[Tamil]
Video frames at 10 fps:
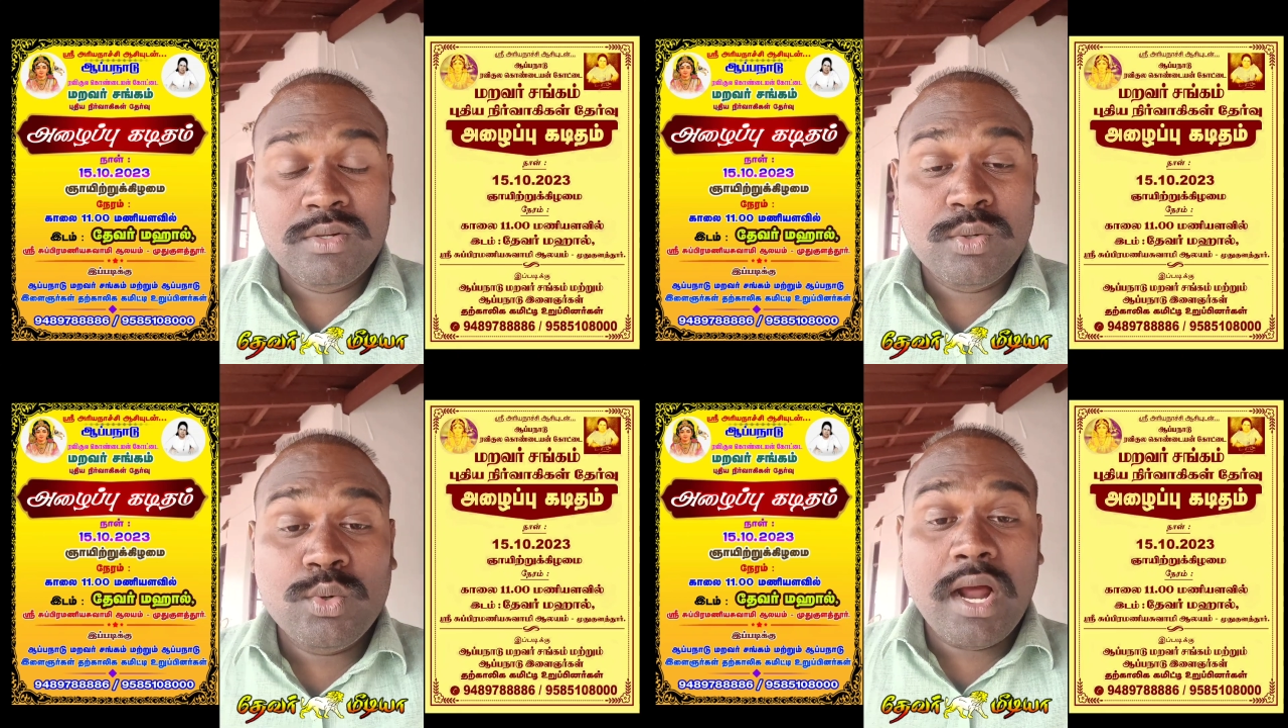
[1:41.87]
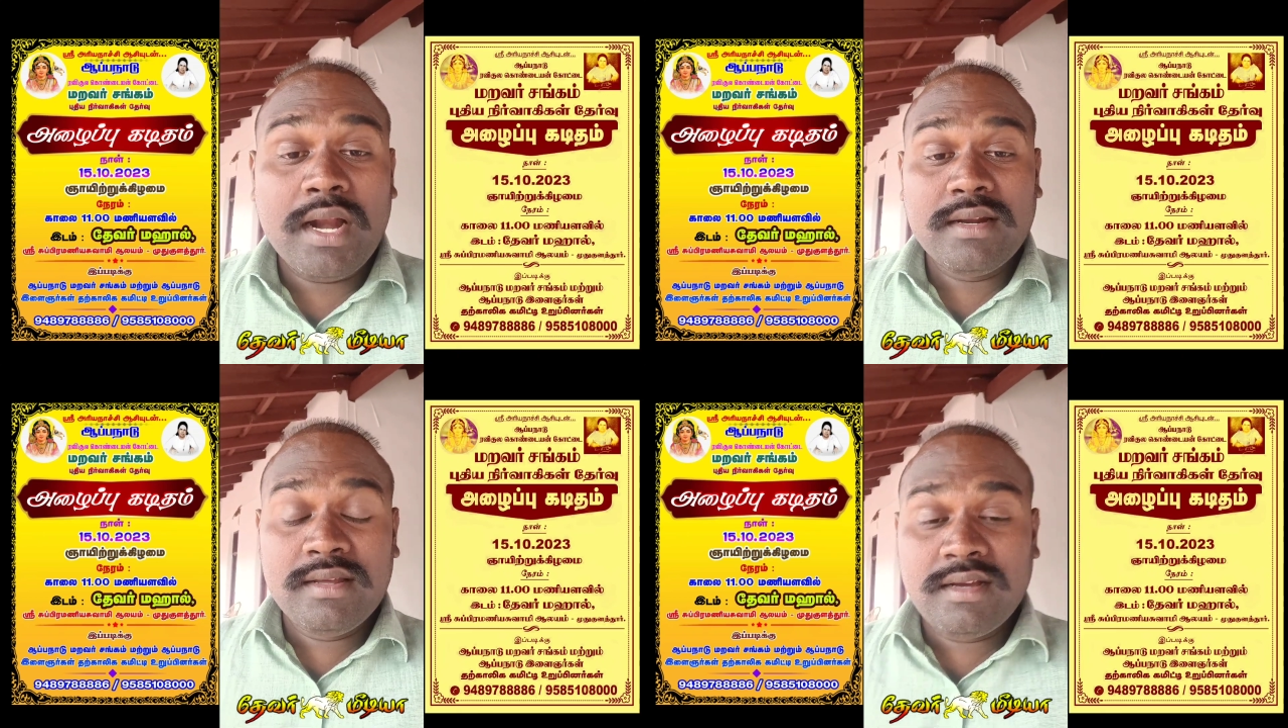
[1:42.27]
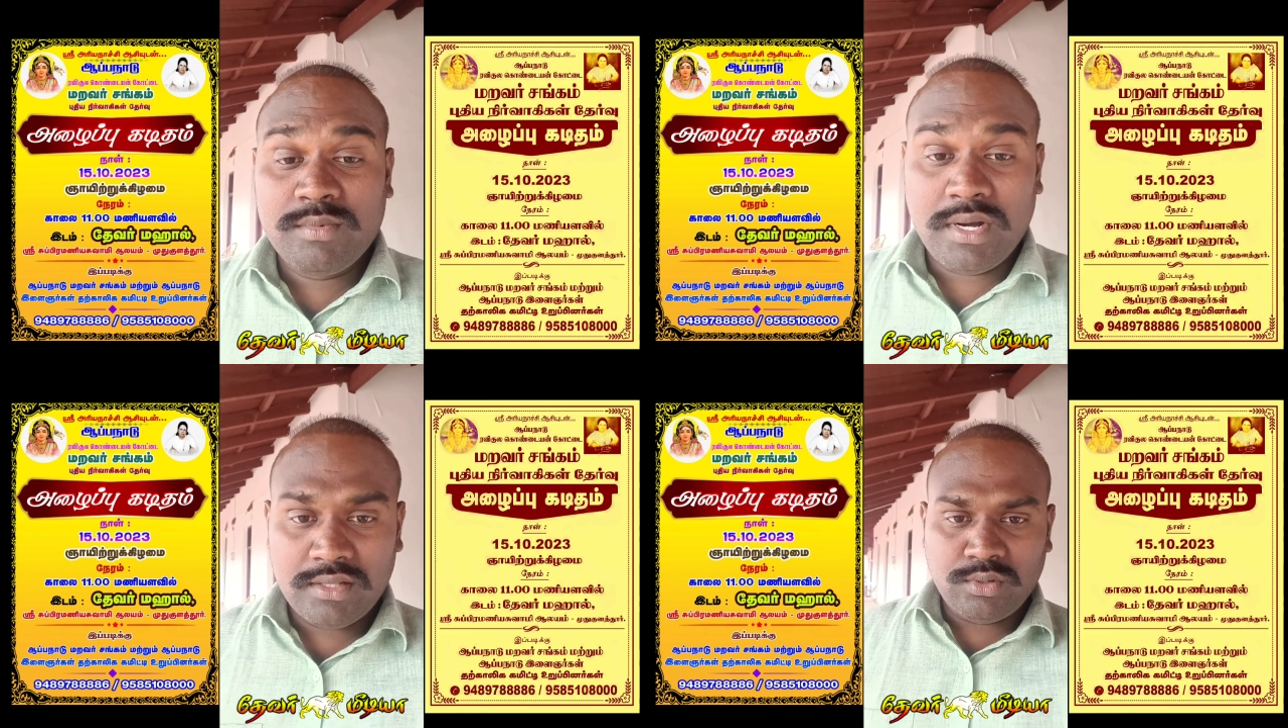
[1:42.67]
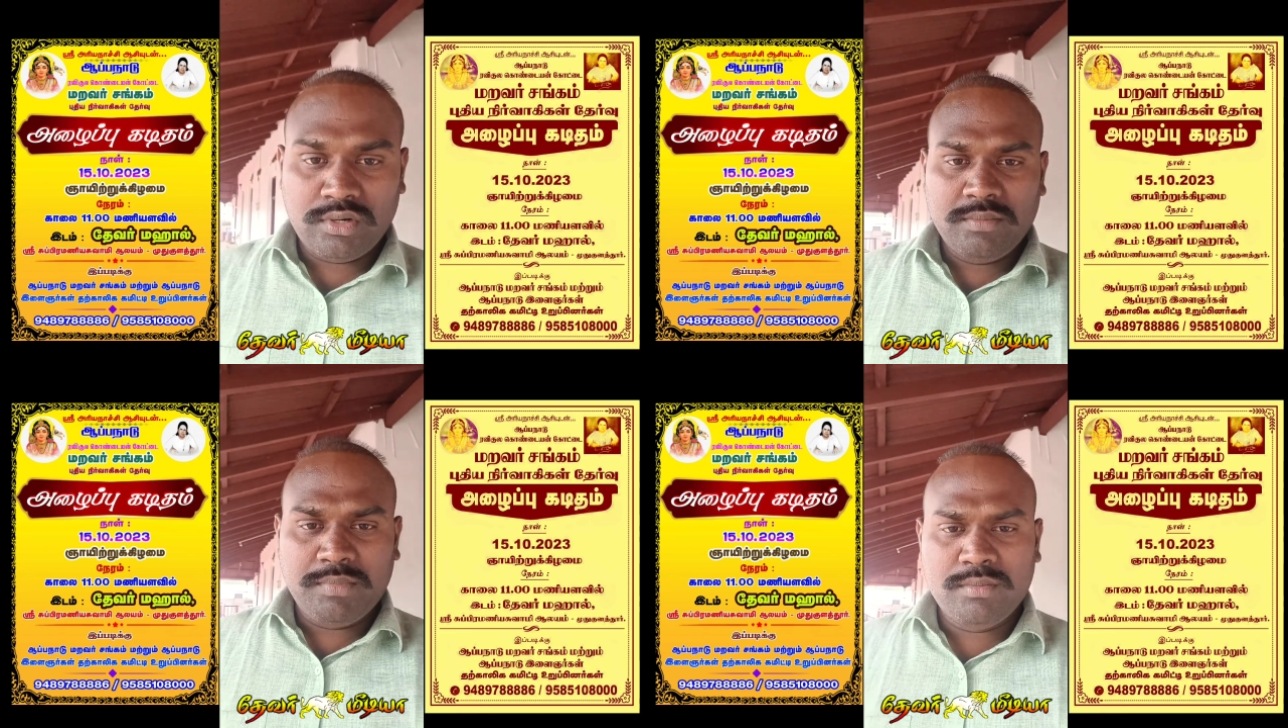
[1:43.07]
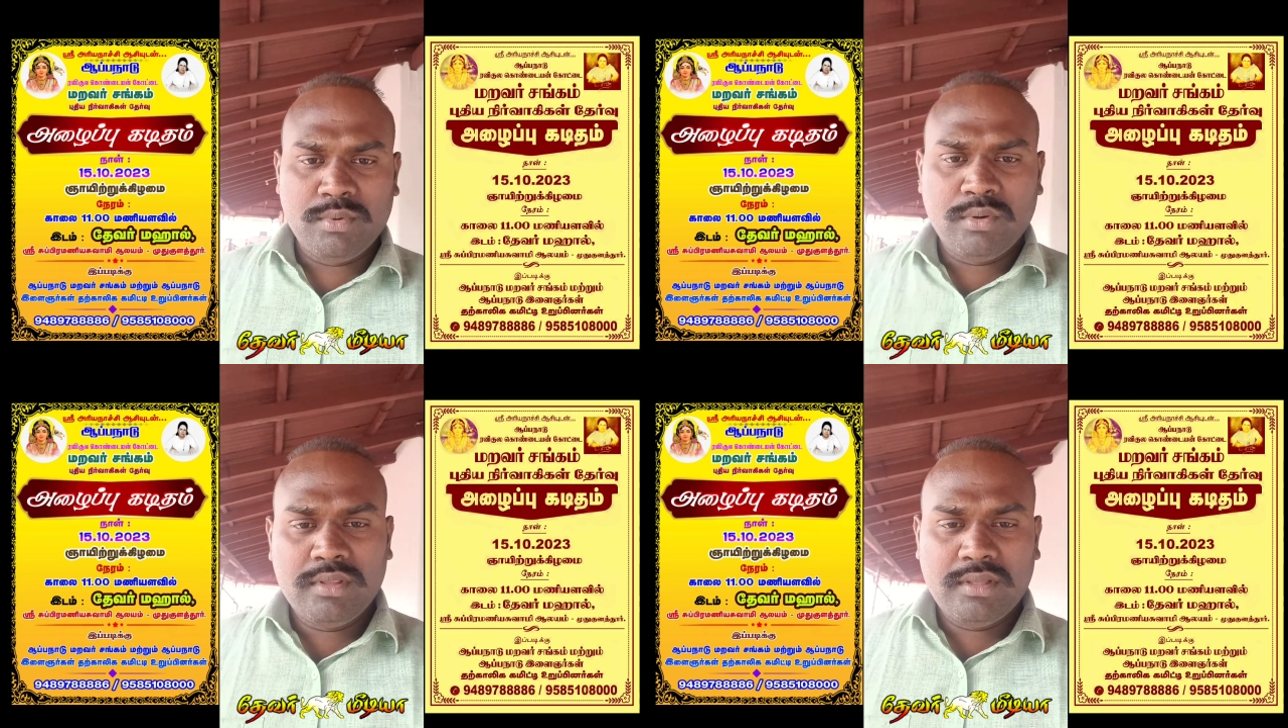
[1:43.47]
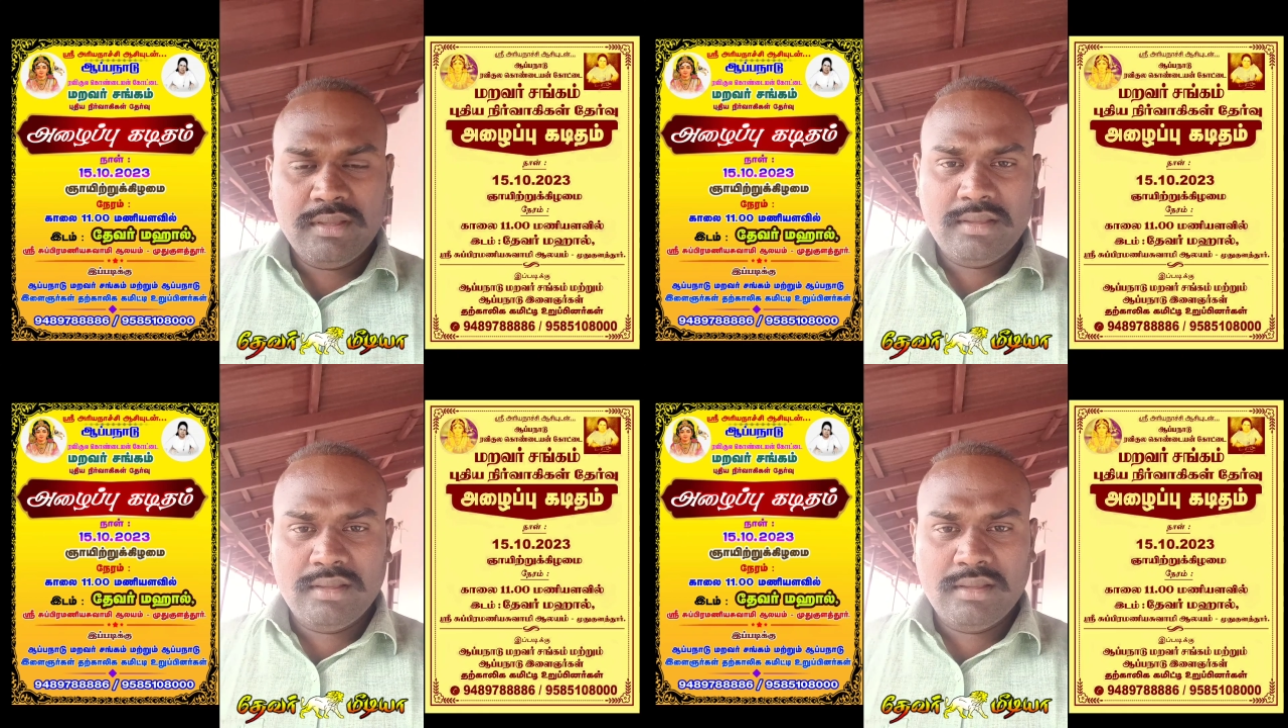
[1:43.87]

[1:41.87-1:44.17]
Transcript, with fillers: நூறு ஆண்டுகளுக்கு முன்னால் தொடங்கப்படும் பொழுது